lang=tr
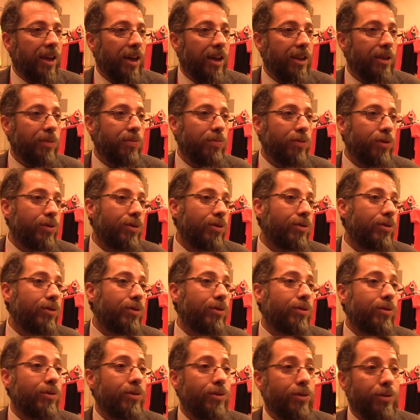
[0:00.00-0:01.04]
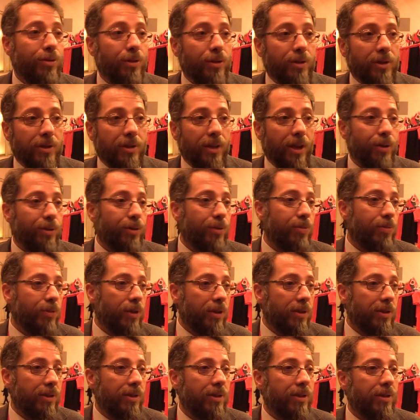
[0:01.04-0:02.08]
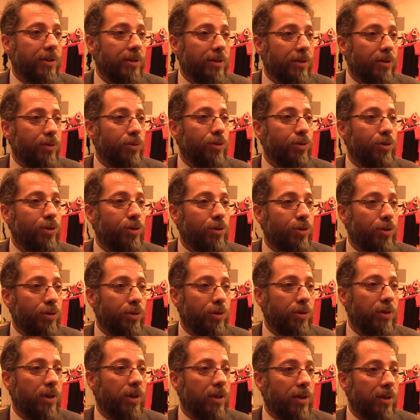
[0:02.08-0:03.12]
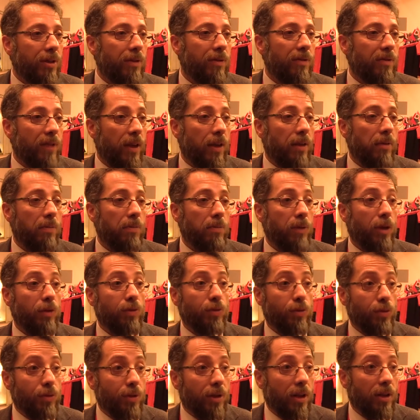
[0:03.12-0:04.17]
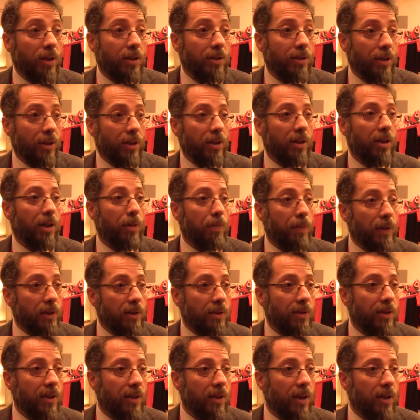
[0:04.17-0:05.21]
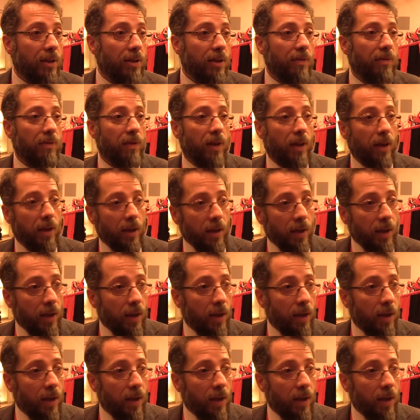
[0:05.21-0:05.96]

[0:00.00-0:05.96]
Hani bütün stadyumları düşünürsek ve mevcutlarını, kapasitelerini ve